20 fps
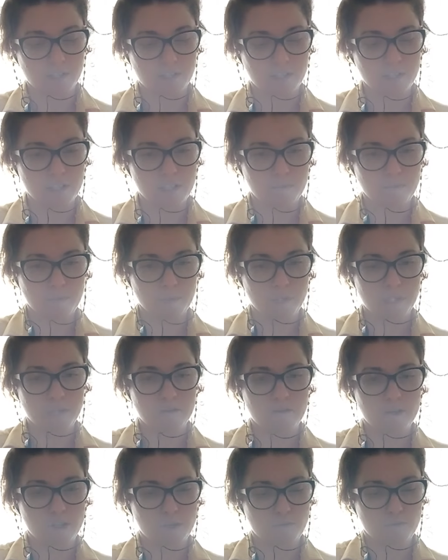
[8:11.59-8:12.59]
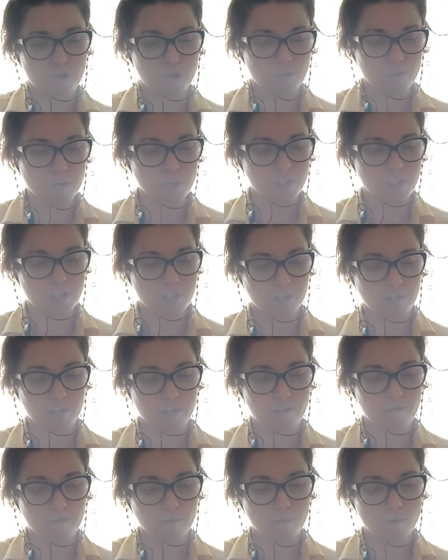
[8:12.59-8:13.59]
Chcę Cię pocałać i przytulić na
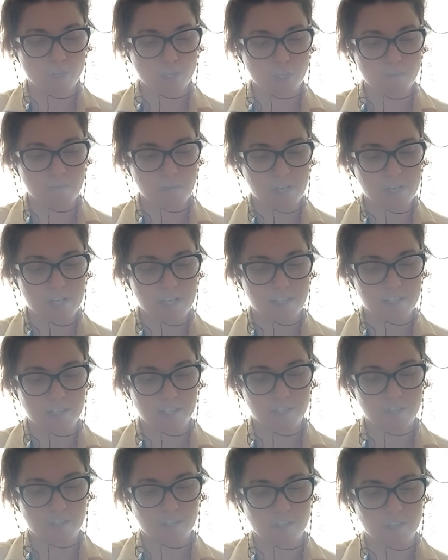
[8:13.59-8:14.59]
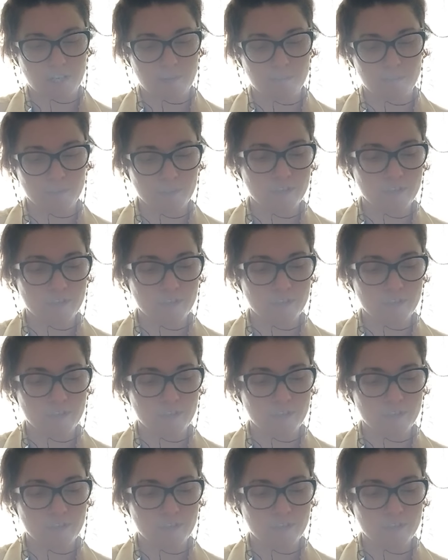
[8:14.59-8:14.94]
zgodę. Wkurzasz mnie, ale i tak Cię kocham.